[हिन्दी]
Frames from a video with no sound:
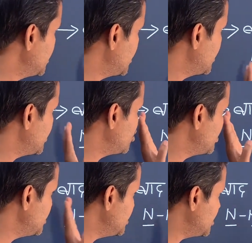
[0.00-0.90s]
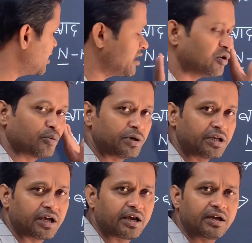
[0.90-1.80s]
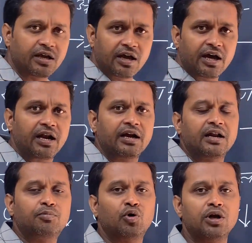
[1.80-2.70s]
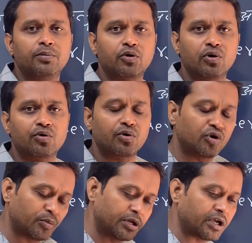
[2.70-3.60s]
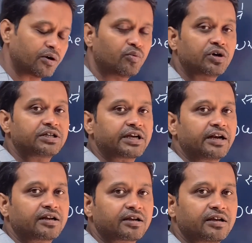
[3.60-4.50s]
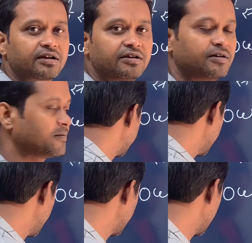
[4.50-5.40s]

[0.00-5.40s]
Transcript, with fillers: ये है नॉमनी ये है नॉमनी ये है अलग अलग फोली में कौन कौन नॉमनी है वो डिसाइड करके रखिए अगला